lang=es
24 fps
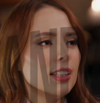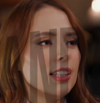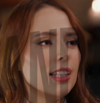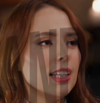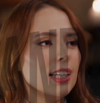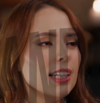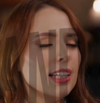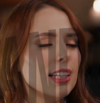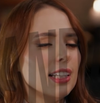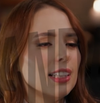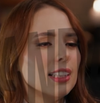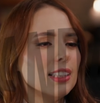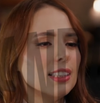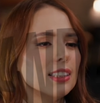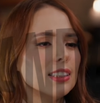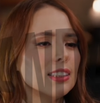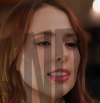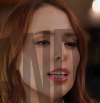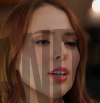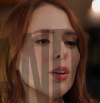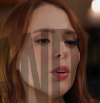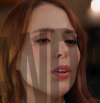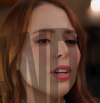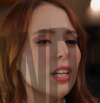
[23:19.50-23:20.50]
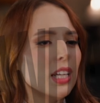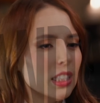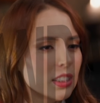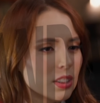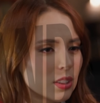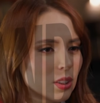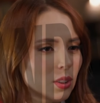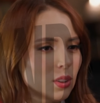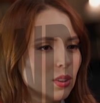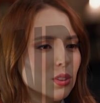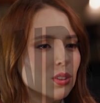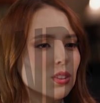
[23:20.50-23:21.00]
de ser
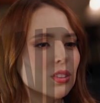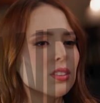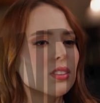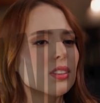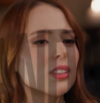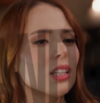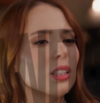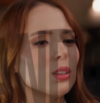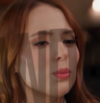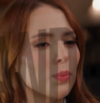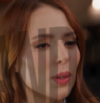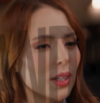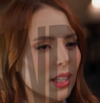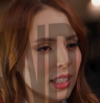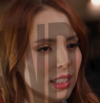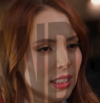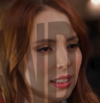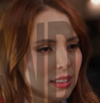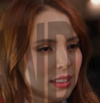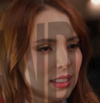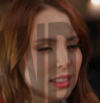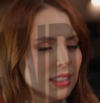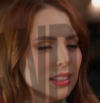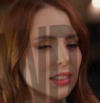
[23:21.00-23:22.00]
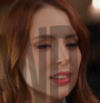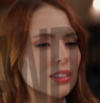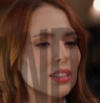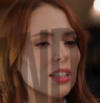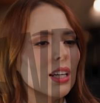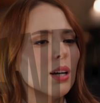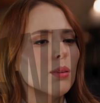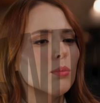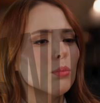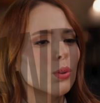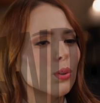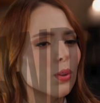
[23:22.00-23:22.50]
honestos, transparentes,
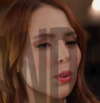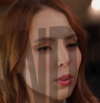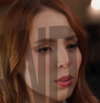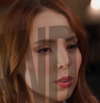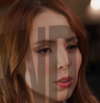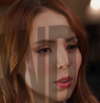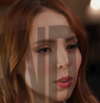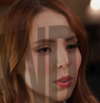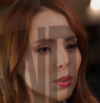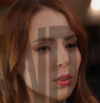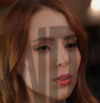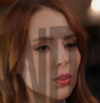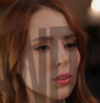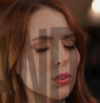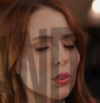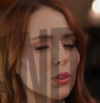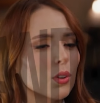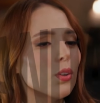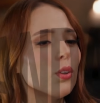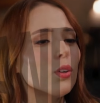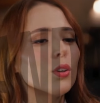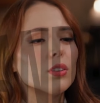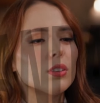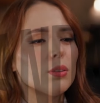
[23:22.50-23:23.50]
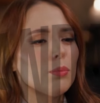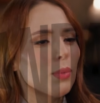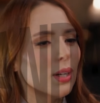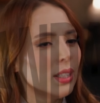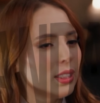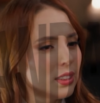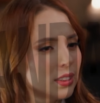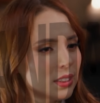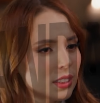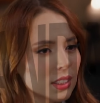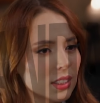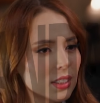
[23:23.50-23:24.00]
amorosos con los
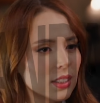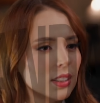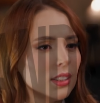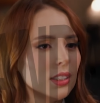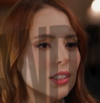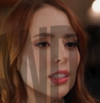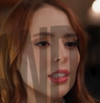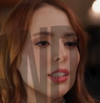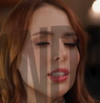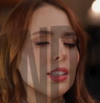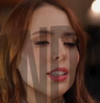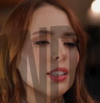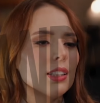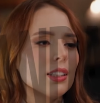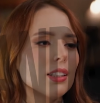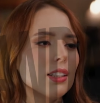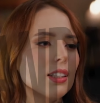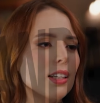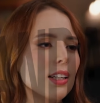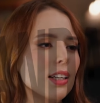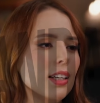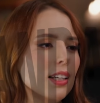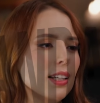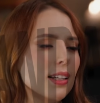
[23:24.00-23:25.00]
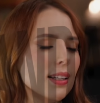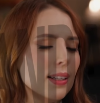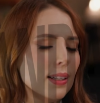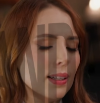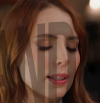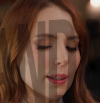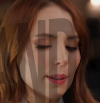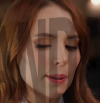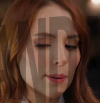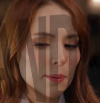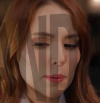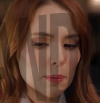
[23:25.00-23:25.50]
demás.
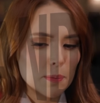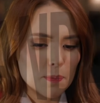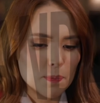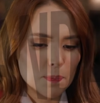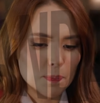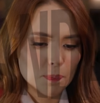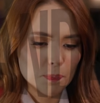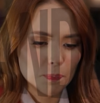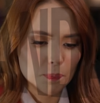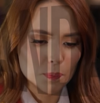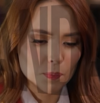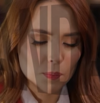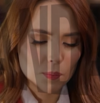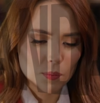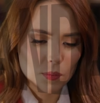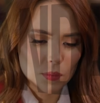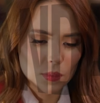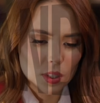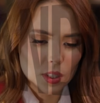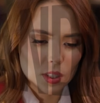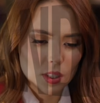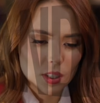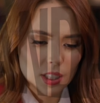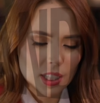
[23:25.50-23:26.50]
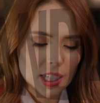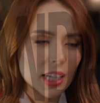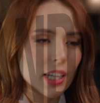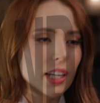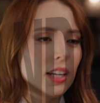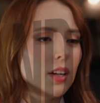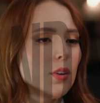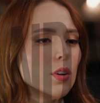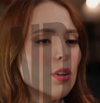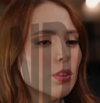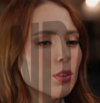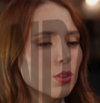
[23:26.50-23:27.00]
Em,
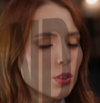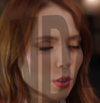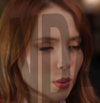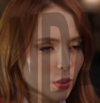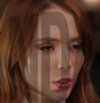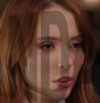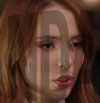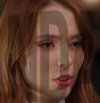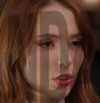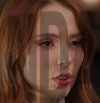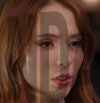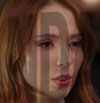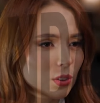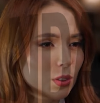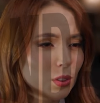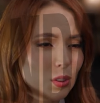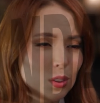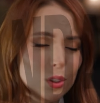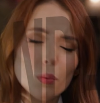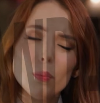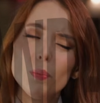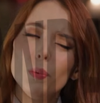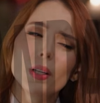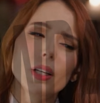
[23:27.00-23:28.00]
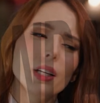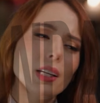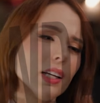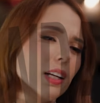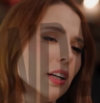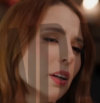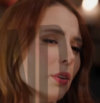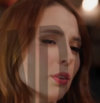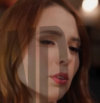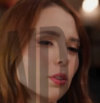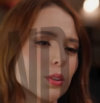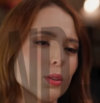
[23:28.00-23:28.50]
generosos, súper
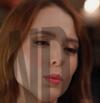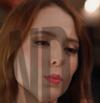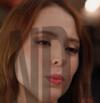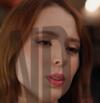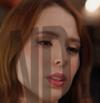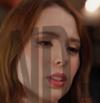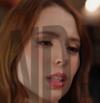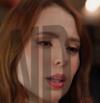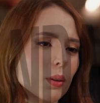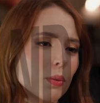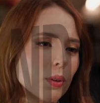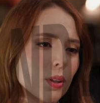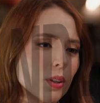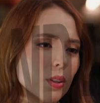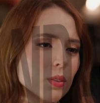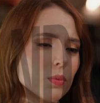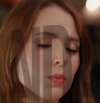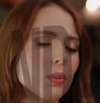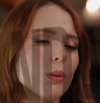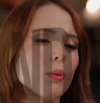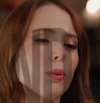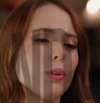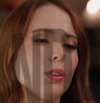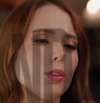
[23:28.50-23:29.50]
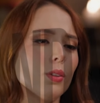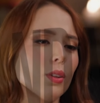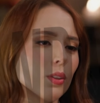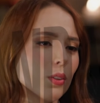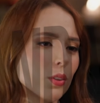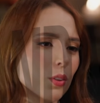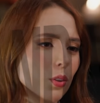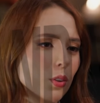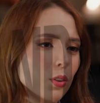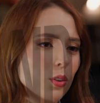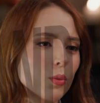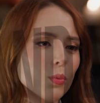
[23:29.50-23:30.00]
generosos mis abuelos, mi abuelito
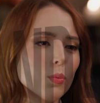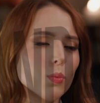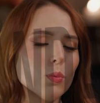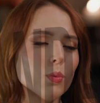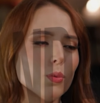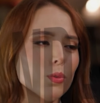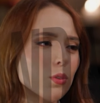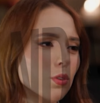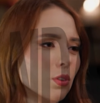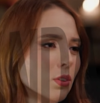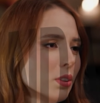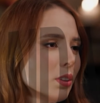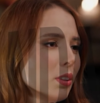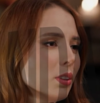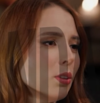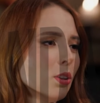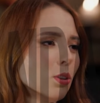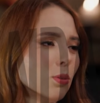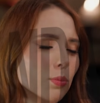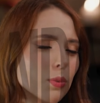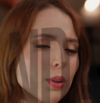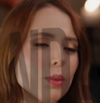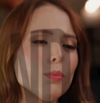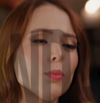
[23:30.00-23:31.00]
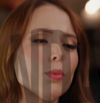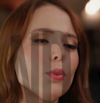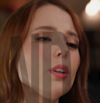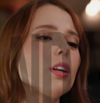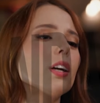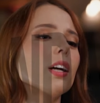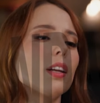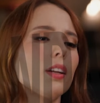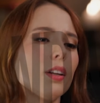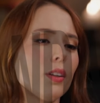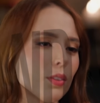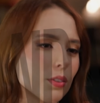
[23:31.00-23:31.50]
Antonio, un hombre muy
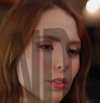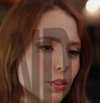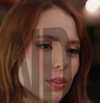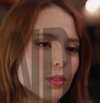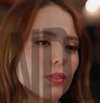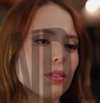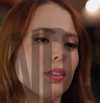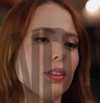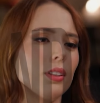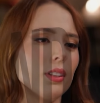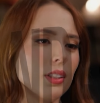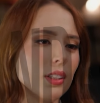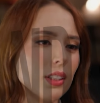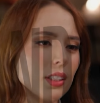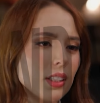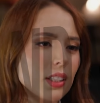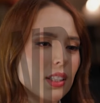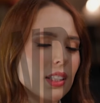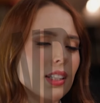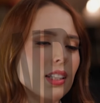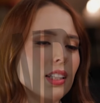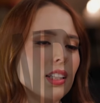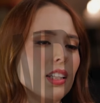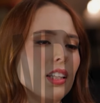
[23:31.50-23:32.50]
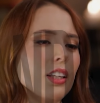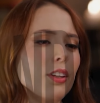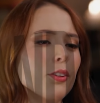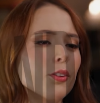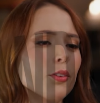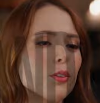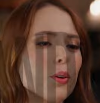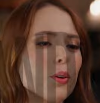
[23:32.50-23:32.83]
generoso y